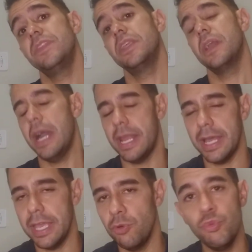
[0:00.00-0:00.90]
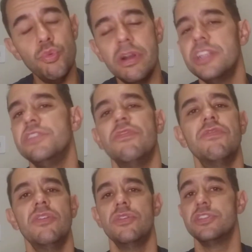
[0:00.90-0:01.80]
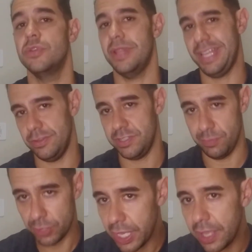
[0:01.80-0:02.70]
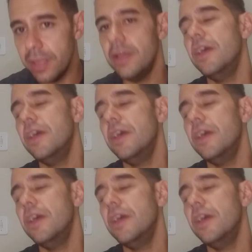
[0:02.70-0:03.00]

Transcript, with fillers: Cara, eu nunca tive um valor estornado, sabe por quê?